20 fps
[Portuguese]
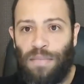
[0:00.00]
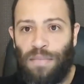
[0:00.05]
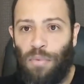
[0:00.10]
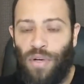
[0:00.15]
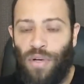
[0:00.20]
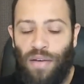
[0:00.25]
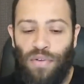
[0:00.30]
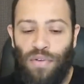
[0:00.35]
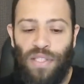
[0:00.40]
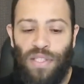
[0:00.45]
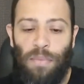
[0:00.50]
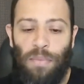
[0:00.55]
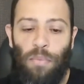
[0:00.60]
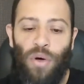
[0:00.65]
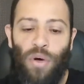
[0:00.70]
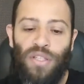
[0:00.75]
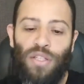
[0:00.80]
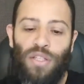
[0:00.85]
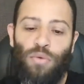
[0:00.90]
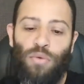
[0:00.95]
porque você
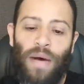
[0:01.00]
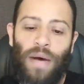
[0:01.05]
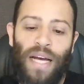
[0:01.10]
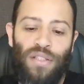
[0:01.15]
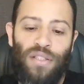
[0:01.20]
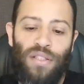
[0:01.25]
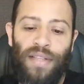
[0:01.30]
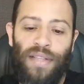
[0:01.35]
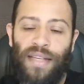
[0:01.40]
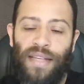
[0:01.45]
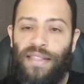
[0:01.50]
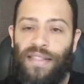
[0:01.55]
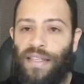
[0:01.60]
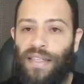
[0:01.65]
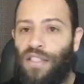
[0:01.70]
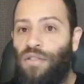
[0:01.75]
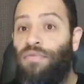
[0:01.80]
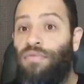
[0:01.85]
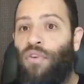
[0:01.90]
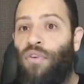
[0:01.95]
pode atuar de
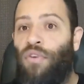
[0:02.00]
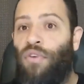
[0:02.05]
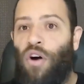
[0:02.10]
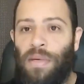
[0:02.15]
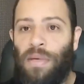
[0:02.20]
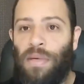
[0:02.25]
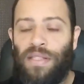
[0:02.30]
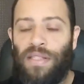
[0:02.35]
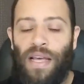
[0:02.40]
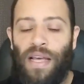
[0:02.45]
dezenas de formas